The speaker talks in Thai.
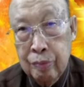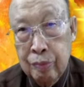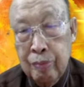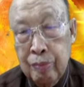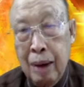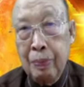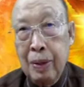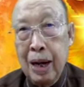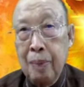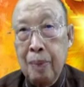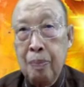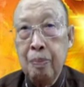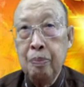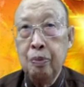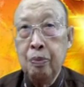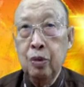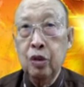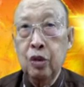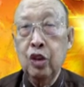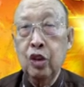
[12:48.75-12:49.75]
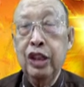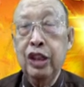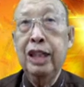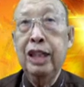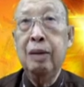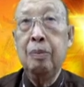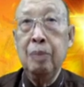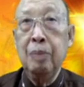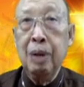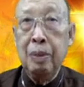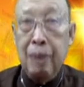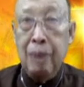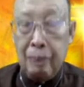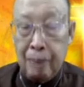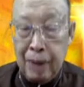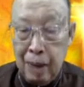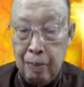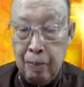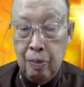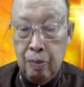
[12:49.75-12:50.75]
บาปกรรมตัวที่หนึ่งเมื่อบาป
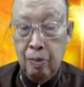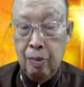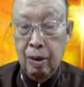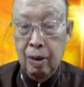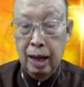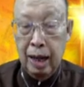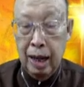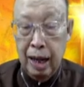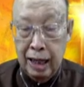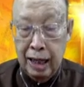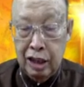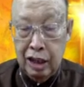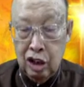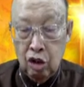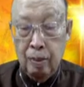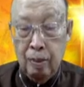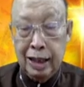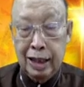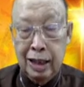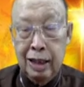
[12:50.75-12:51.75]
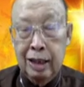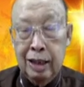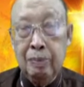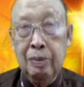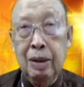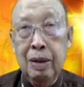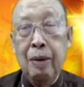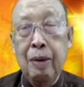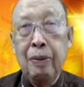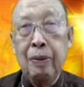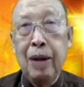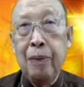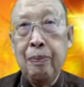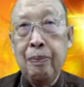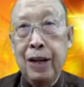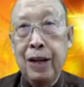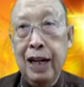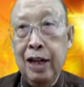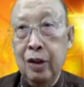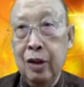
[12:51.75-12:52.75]
กรรมอัตโนมัติเลย เมื่อบาปกรรม
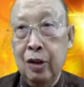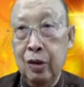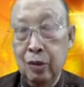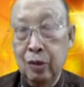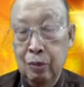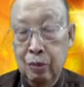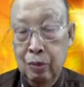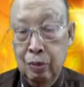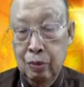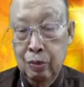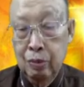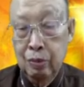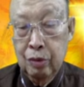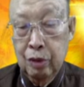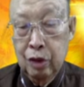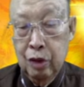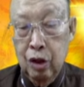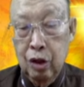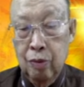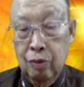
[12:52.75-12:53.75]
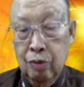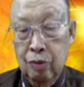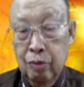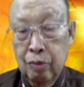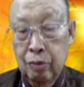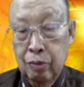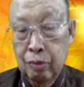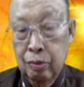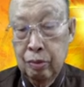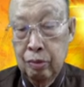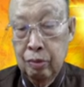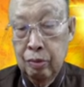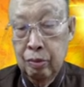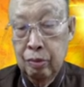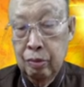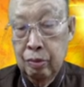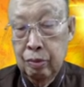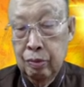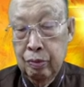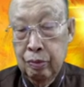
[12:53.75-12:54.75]
ไปแล้วเนาะ
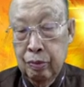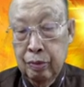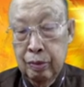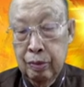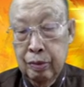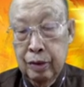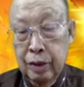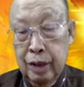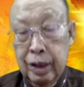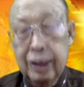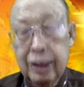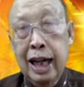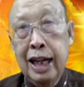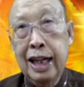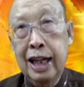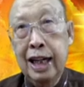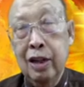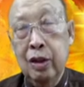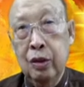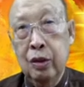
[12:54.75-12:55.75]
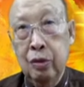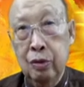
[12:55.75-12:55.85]
ถึกไทยแล้ว